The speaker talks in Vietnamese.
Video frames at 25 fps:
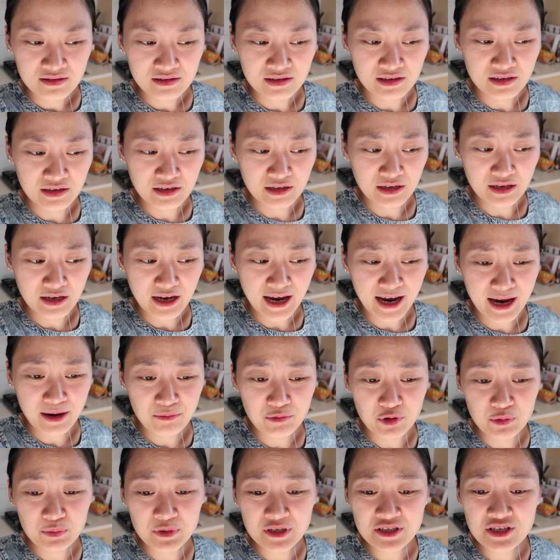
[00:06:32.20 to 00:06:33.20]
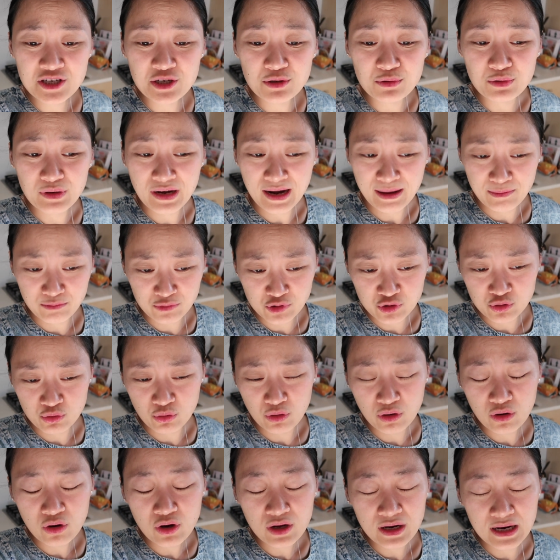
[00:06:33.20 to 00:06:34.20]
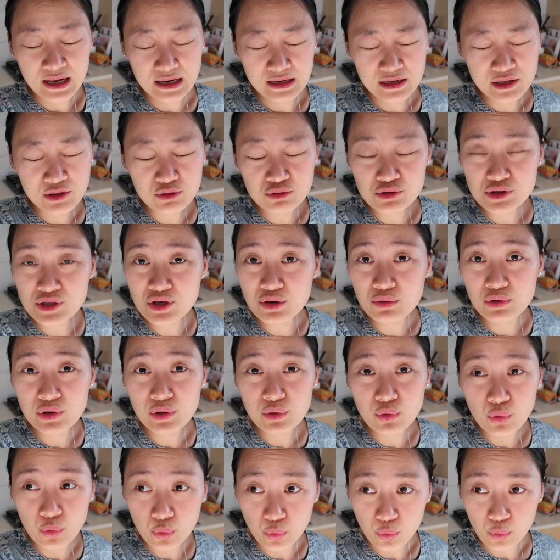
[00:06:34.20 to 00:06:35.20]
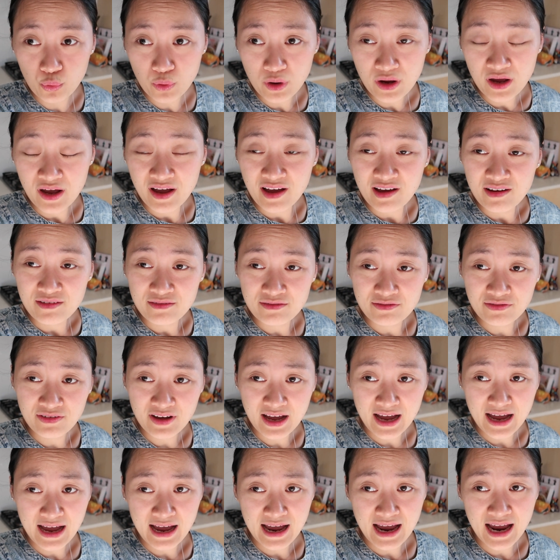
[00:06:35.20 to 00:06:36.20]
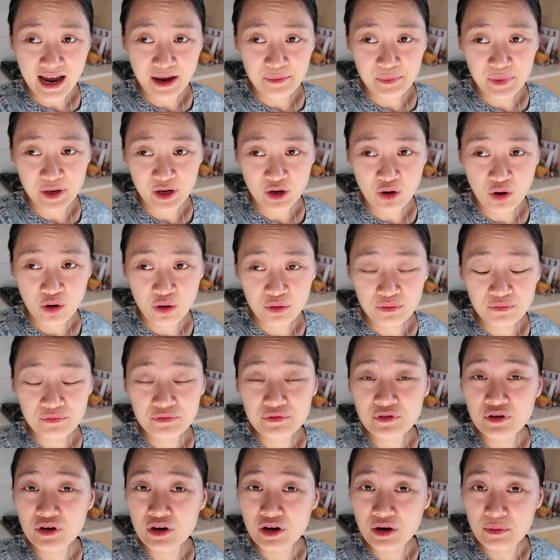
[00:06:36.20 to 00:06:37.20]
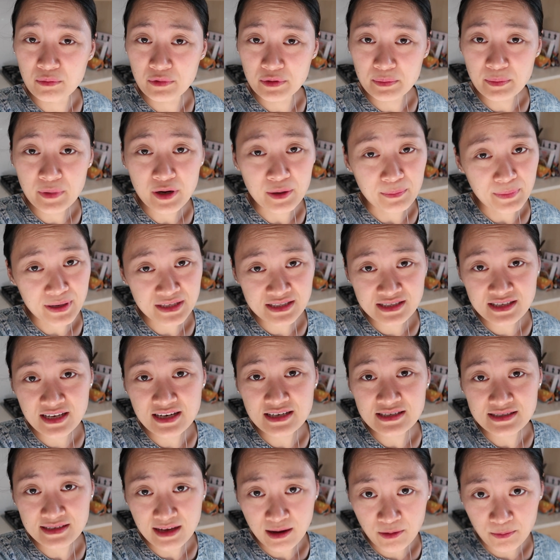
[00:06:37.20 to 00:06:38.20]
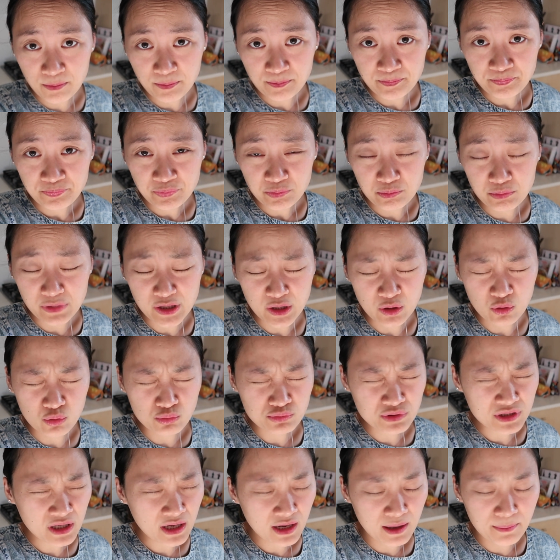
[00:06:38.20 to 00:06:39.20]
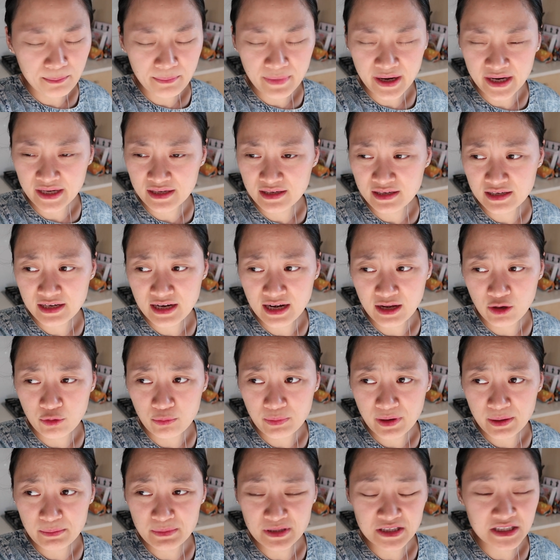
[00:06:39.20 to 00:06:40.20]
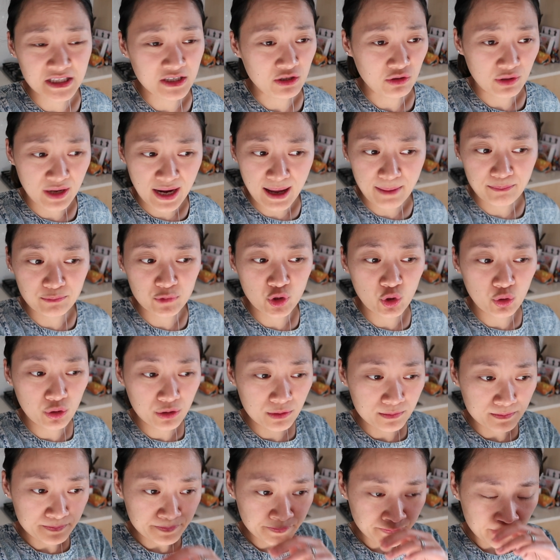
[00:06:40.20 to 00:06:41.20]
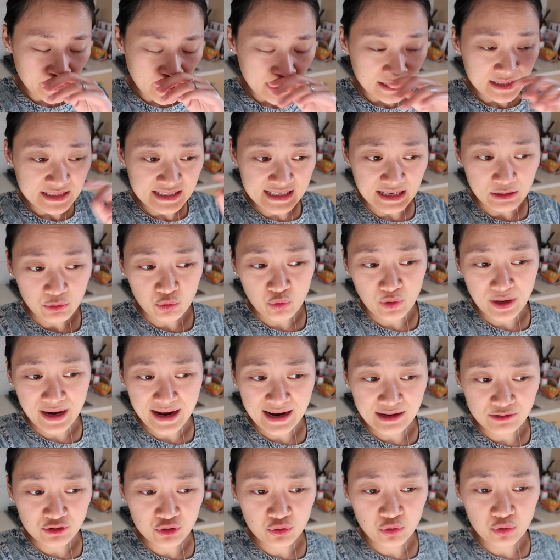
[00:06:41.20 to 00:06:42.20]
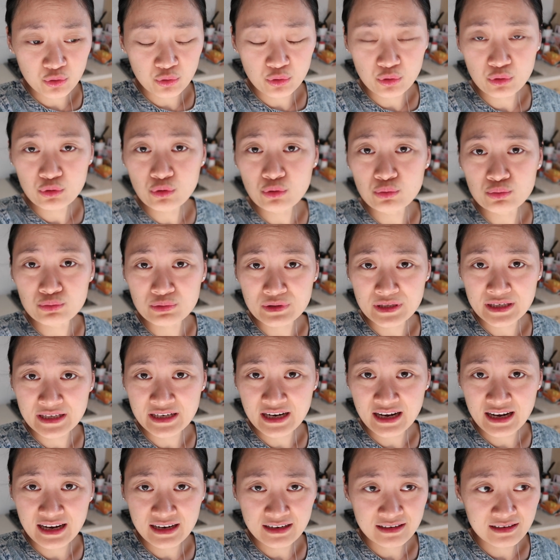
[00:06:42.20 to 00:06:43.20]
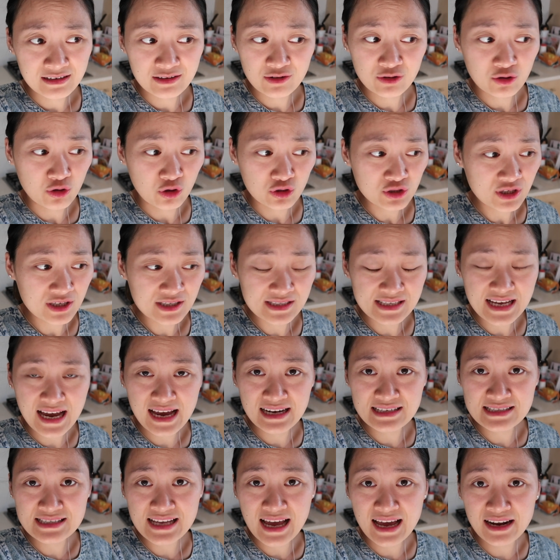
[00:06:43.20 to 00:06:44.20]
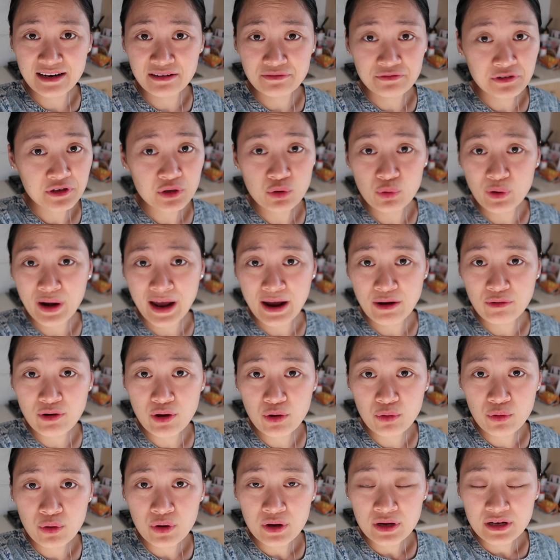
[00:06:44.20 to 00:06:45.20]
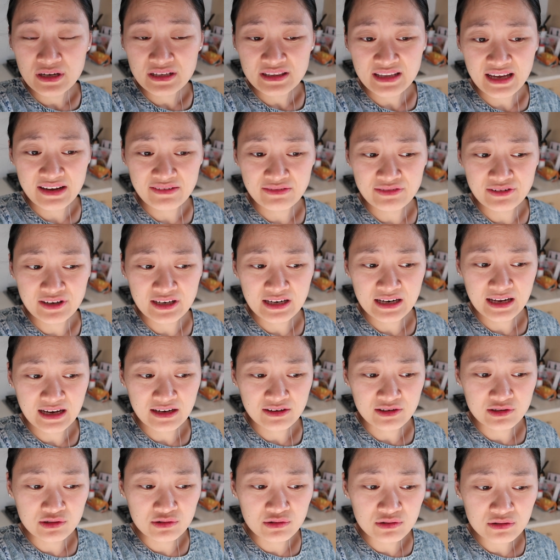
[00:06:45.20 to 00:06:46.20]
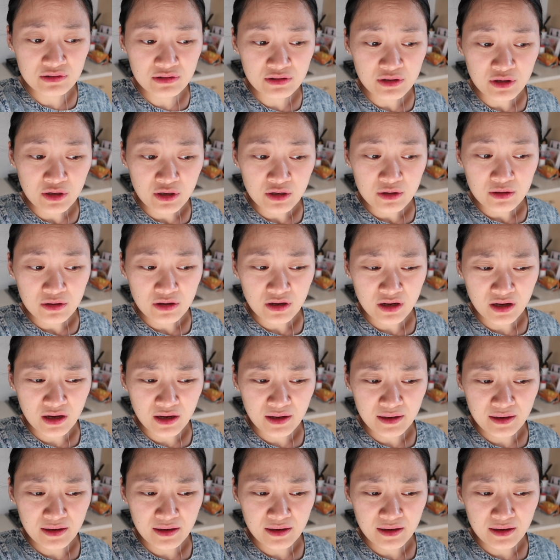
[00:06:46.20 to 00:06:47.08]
thì em ấy mới chịu nằm xuống gọi là lưu diêu đi ngủ và hai mẹ con vừa mới mở mắt dậy xong mình cũng rất là mệt nên là hôm nay mình chỉ có nằm thôi giặt quần áo rồi cuối cùng thì là có thời gian ra để phơi quần áo đâu tại vì là cứ uh,